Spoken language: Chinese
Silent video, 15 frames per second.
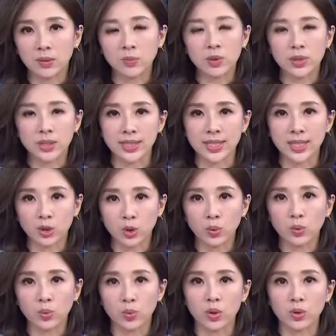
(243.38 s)
情目前在
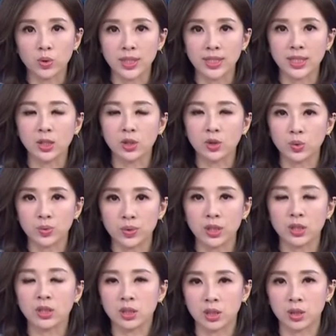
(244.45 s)
中国最新数
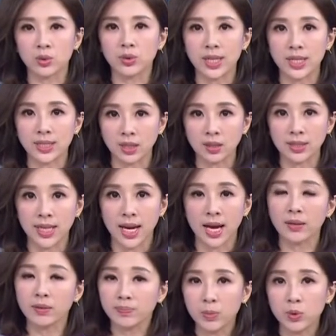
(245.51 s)
字是持续在增
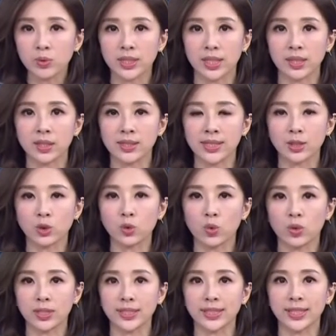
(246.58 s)
加。目前呢，在中
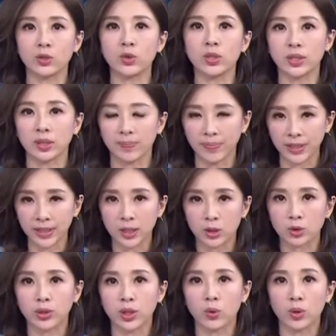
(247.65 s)
国境内确诊病例
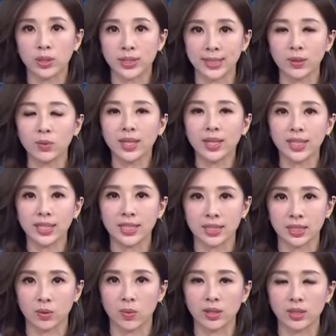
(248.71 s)
数超过七万例，
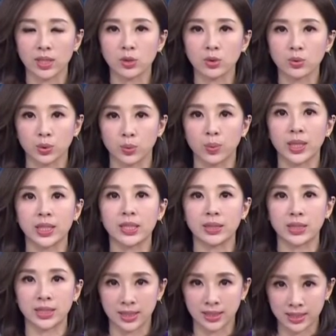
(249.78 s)
死亡人数突破了一
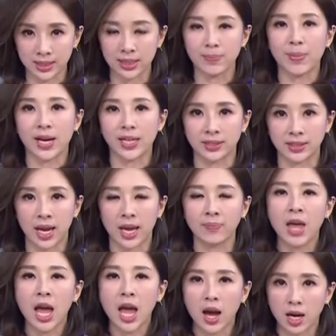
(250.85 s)
千七百
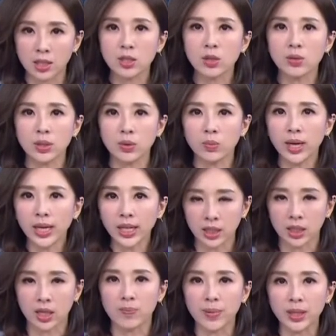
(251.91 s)
人。而究竟为
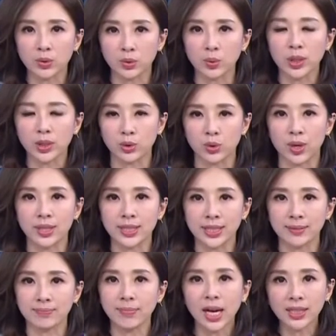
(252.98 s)
何病毒会全
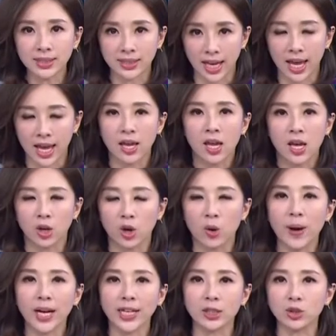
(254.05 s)
境蔓延，
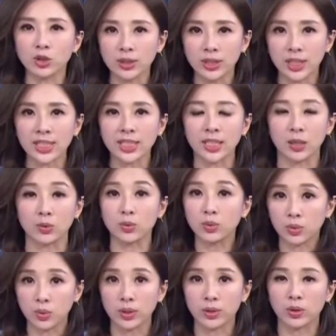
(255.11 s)
恐怕跟去年的一场
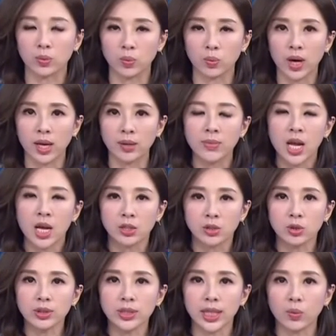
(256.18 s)
聚会有关。
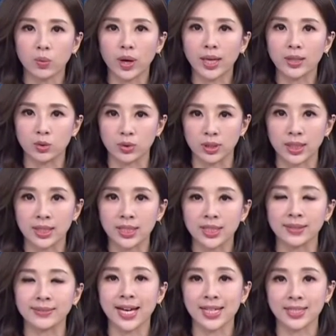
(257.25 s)
去年武汉举行了一
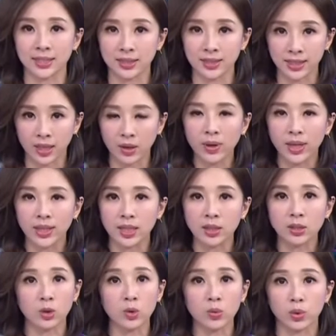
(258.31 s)
场大型的年会，
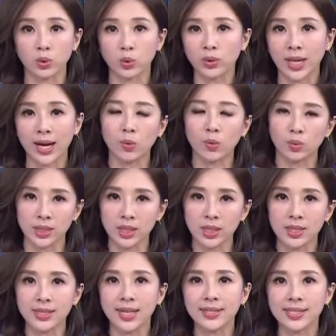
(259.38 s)
当时共有多达五千
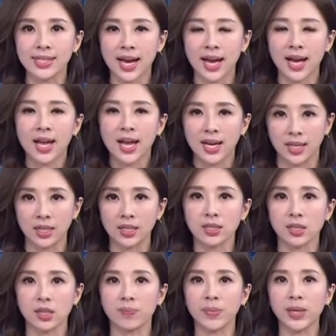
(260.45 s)
人参加，因
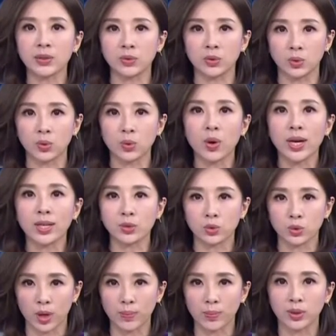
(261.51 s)
此让病毒快速
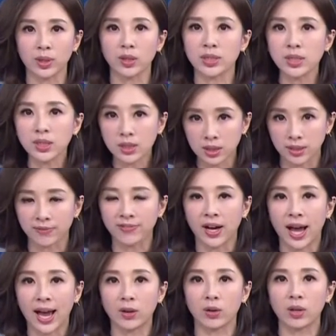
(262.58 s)
传播到四个省
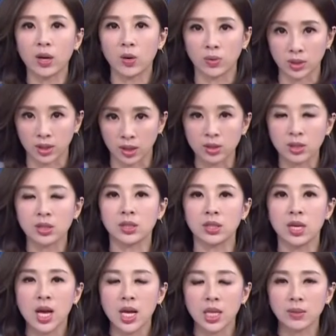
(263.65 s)
份，还有六个城
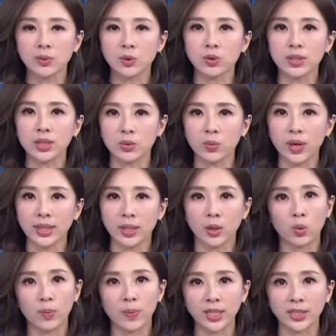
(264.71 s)
市。那么除此之外呢，
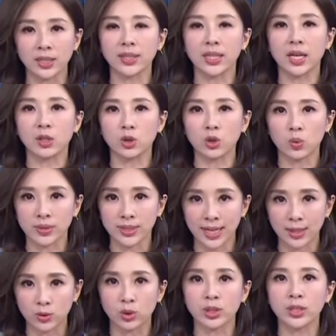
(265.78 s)
湖北省第二重
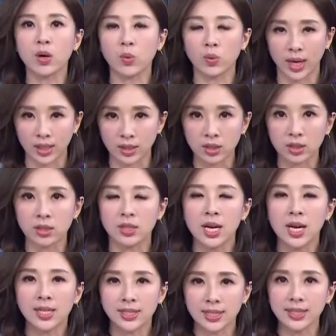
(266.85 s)
灾区孝感市
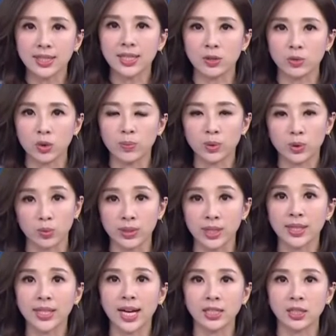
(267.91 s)
现在也宣布，从
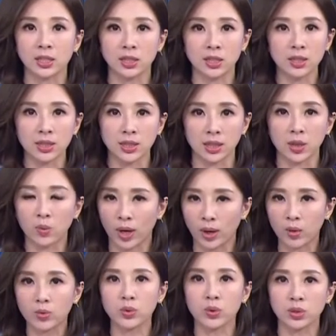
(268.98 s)
今天开始升级了管
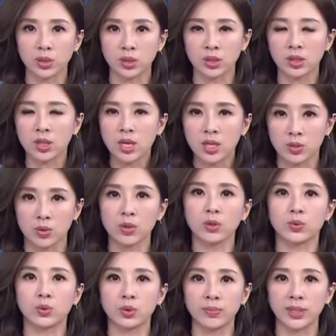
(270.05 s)
控措施，所
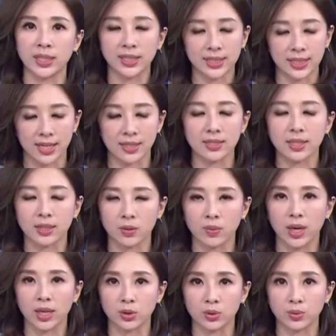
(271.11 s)
有居民严禁
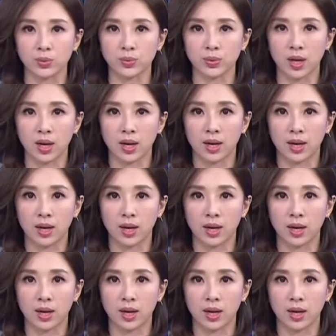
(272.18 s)
外出。